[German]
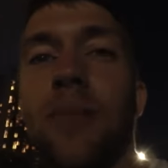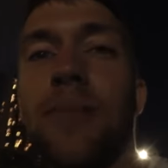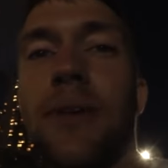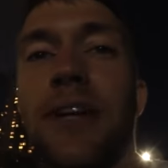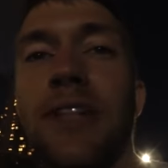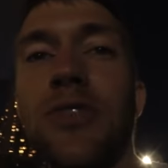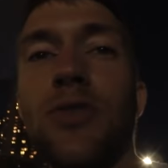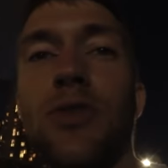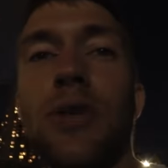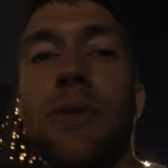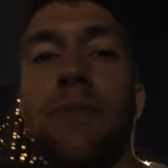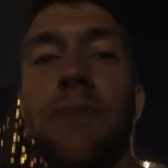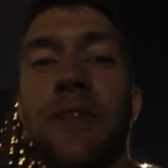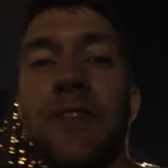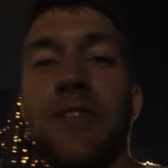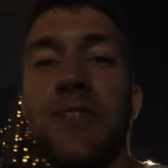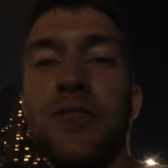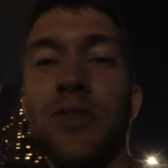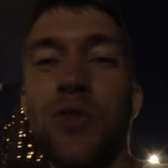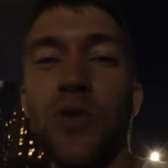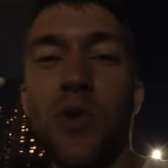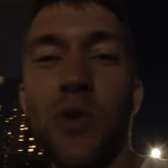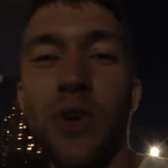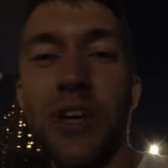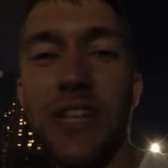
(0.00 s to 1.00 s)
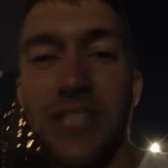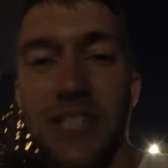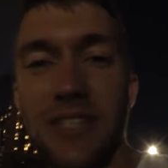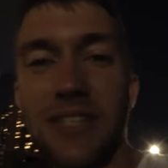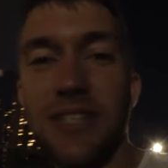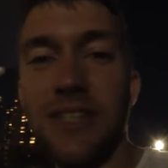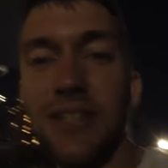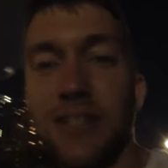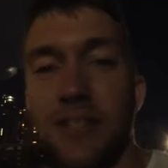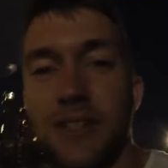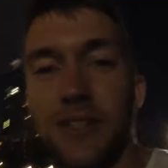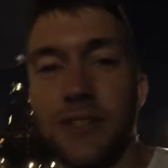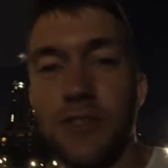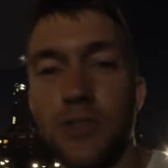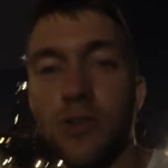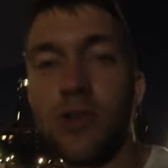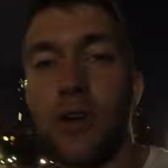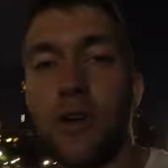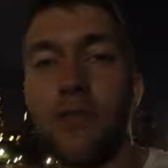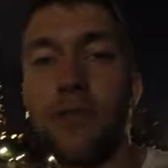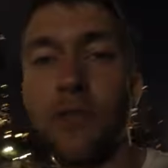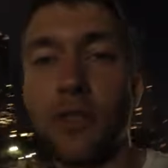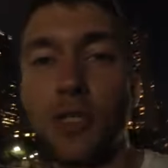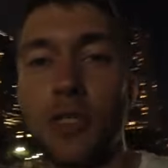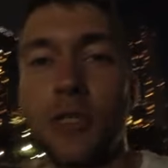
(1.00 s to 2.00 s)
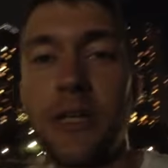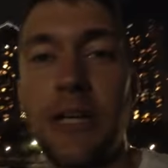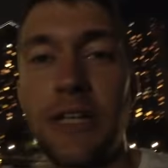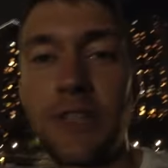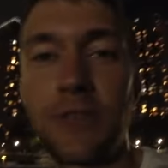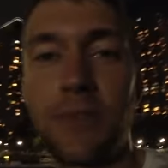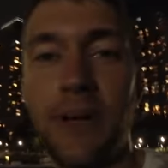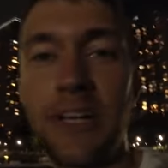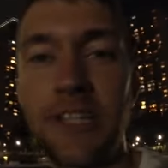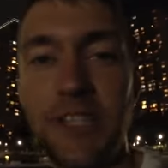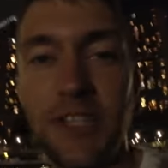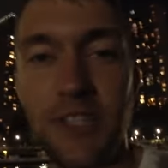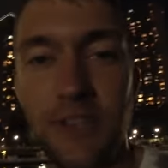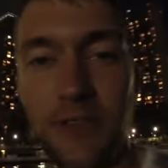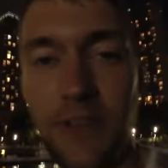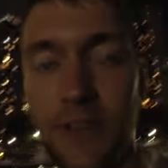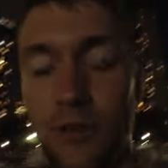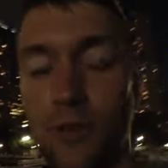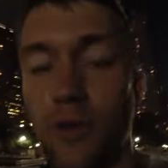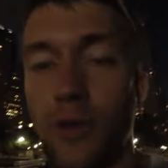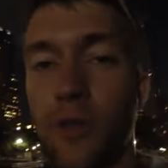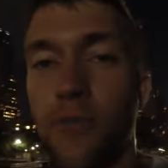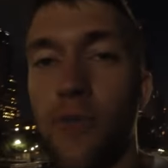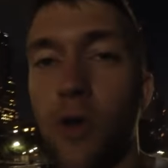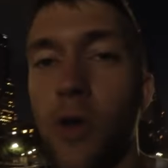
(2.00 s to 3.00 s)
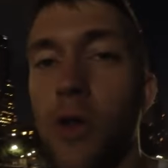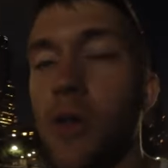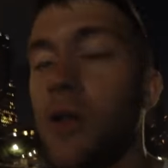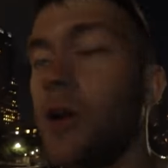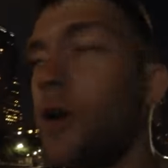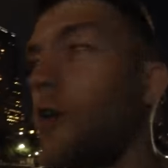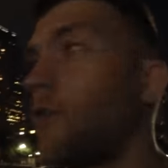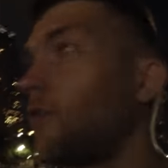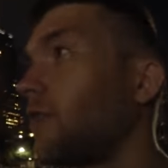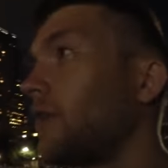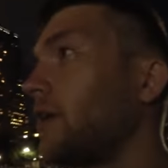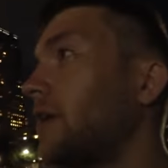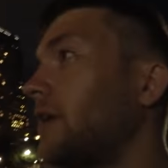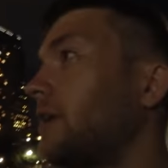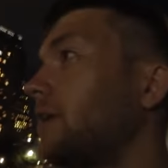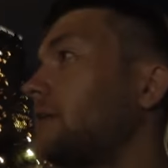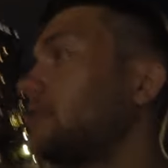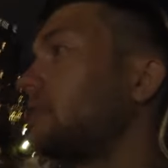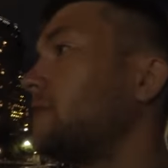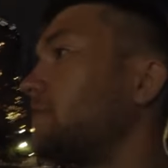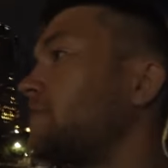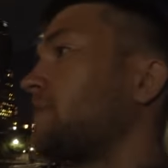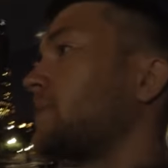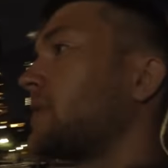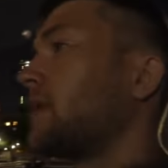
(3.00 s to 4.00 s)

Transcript: mal so die Blitze so richtig zu erwischen. Also meistens werden nur die Wolken aufgehellt.